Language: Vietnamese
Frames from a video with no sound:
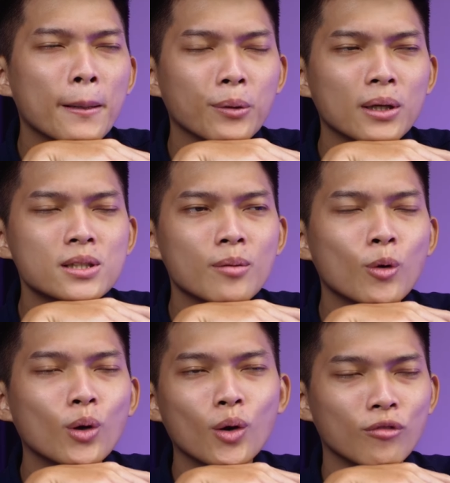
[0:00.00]
người đang xê pê
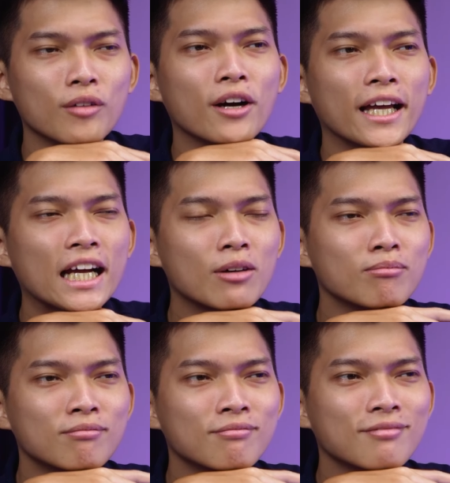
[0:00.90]
u nó cũng vẫn vậy hay không.
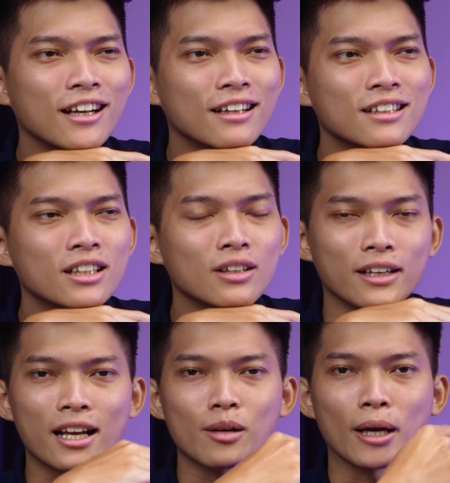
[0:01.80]

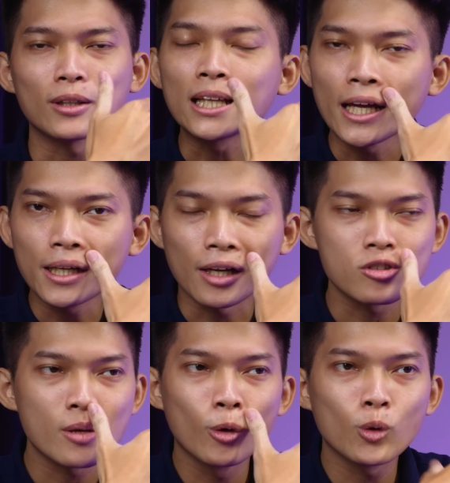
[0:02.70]
Nãy là các bạn có thể thấy được là
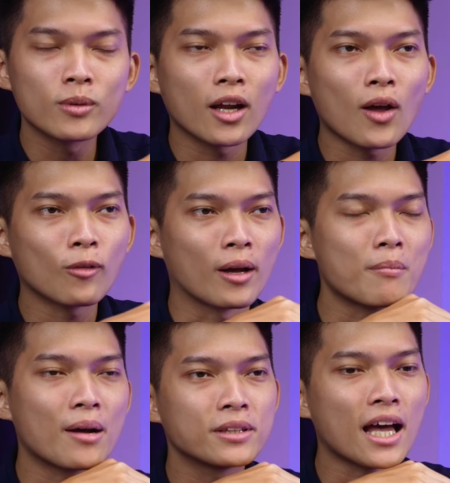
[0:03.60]
con xê pê u chúng ta load khoảng
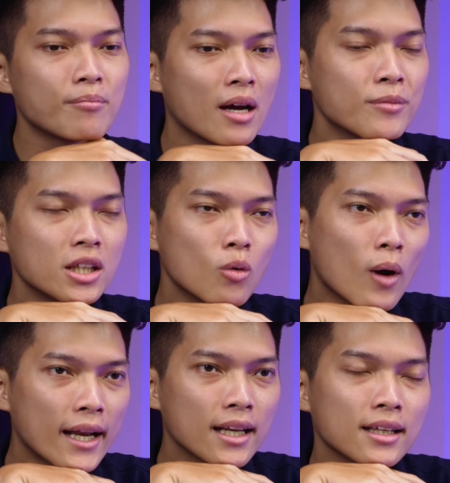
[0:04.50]
ba mươi tám ba mươi chín
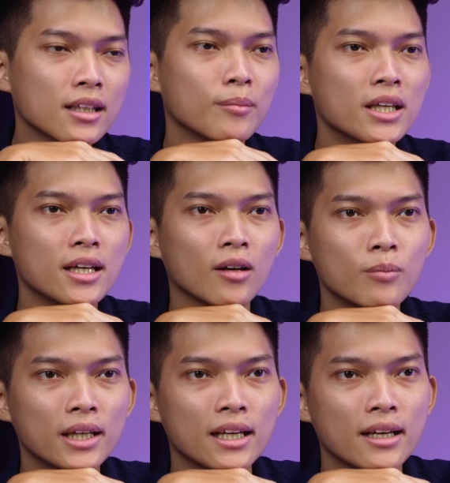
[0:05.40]
oát. Bây giờ
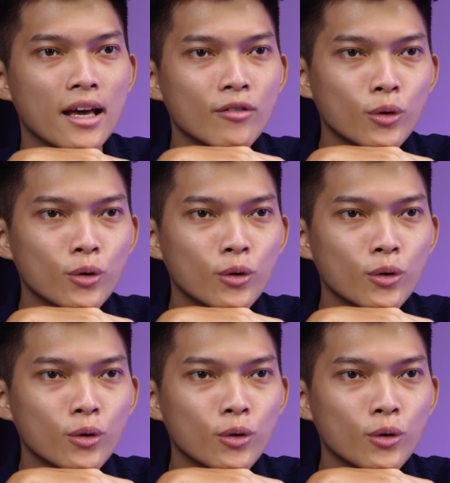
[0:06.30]
không biết là để